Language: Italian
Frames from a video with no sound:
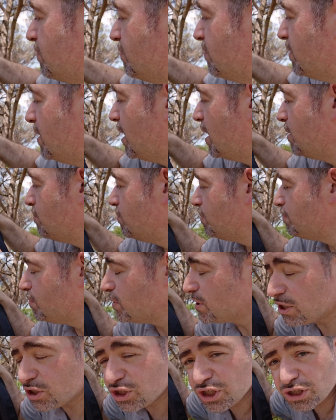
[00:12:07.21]
me, Freeline
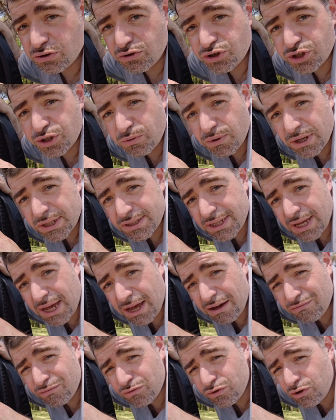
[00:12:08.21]
BP350
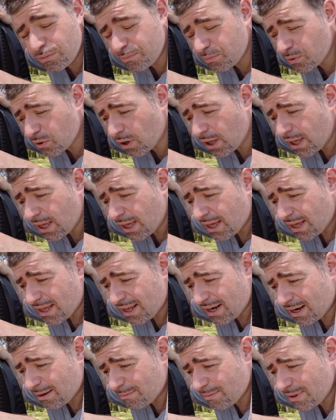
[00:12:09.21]
AW,
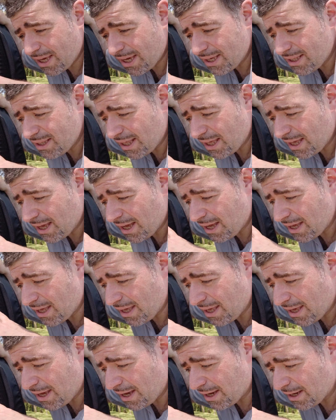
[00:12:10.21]
la mia idea
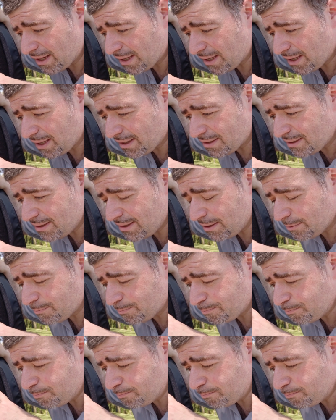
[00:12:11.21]
è anche di...